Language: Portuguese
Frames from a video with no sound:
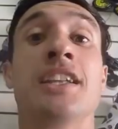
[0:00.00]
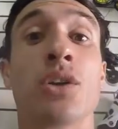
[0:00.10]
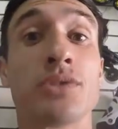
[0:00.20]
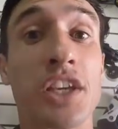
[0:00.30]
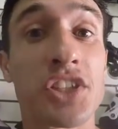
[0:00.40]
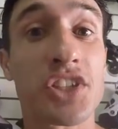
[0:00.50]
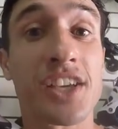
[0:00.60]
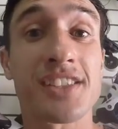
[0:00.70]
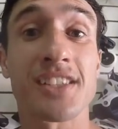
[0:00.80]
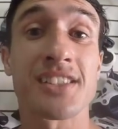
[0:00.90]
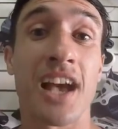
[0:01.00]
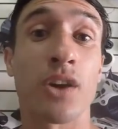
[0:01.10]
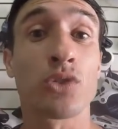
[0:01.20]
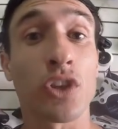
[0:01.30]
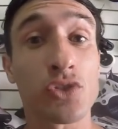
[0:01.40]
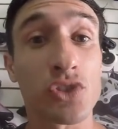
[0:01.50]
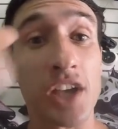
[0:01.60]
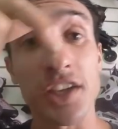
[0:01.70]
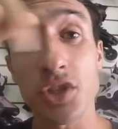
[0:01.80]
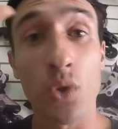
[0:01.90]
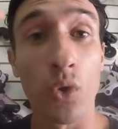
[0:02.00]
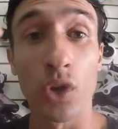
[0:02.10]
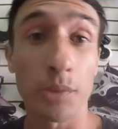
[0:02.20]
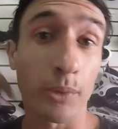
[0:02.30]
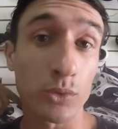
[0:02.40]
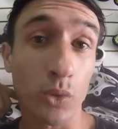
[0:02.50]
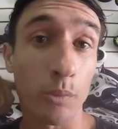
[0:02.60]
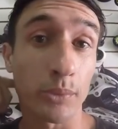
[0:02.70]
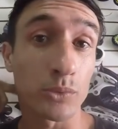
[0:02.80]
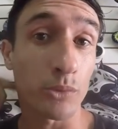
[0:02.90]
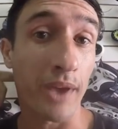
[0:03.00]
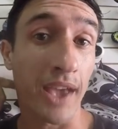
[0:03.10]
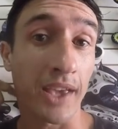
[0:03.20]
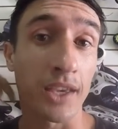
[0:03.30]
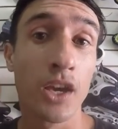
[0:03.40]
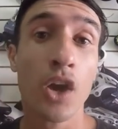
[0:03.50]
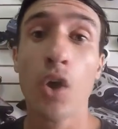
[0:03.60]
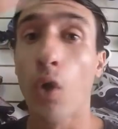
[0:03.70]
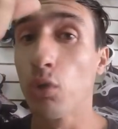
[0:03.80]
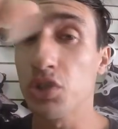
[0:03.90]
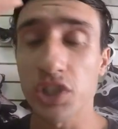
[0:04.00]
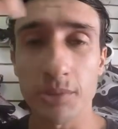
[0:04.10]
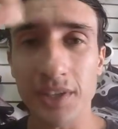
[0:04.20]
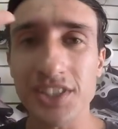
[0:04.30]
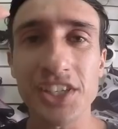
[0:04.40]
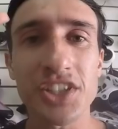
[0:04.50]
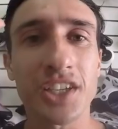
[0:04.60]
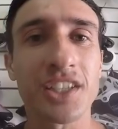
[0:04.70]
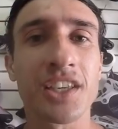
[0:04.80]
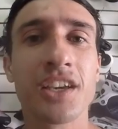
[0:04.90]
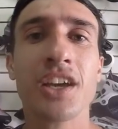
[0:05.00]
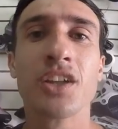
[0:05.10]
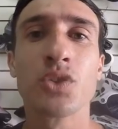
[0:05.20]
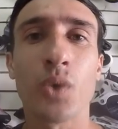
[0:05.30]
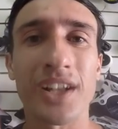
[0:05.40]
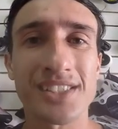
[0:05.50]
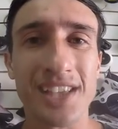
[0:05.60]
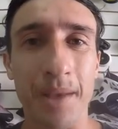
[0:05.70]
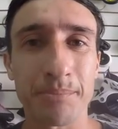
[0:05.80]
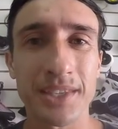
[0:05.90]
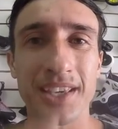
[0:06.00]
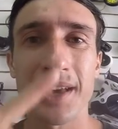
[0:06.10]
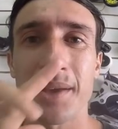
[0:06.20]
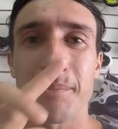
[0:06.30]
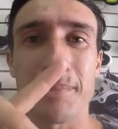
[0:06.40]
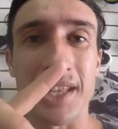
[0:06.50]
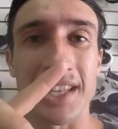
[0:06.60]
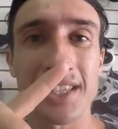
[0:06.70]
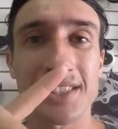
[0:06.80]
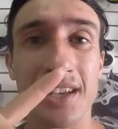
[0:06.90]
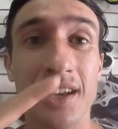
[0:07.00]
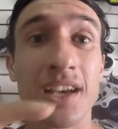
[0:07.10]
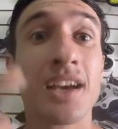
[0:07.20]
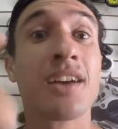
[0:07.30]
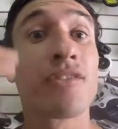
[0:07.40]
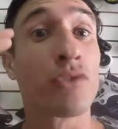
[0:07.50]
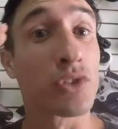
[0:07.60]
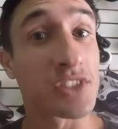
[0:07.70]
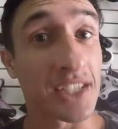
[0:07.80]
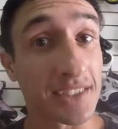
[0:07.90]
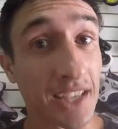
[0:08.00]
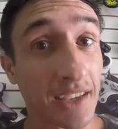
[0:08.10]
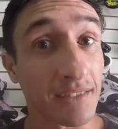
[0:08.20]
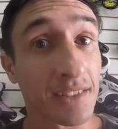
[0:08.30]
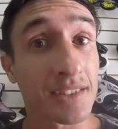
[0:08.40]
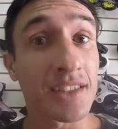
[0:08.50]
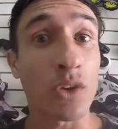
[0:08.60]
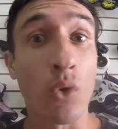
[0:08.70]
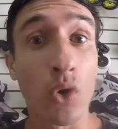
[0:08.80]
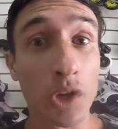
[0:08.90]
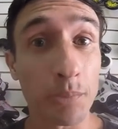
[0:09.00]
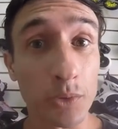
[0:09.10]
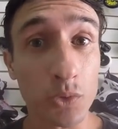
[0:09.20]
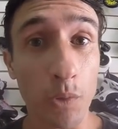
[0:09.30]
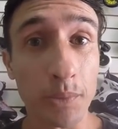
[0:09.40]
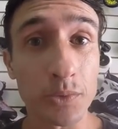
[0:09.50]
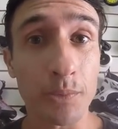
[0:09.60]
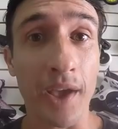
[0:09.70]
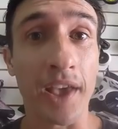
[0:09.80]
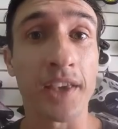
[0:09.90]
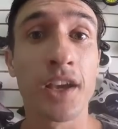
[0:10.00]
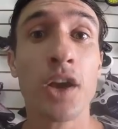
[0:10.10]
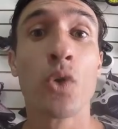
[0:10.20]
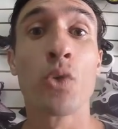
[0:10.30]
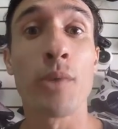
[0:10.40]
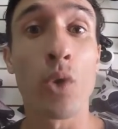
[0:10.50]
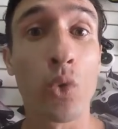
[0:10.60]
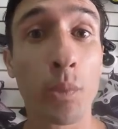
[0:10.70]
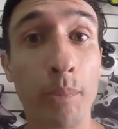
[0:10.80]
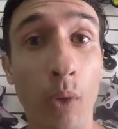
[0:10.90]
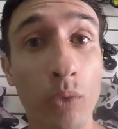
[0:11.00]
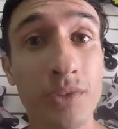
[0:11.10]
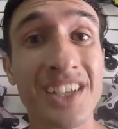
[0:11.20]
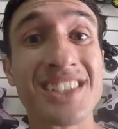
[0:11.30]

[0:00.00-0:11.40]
E não deixa de acessar o nosso site goroller.com.br ou chama a gente aqui no WhatsApp, beleza? Você tem na goroller.com.br o meu cupom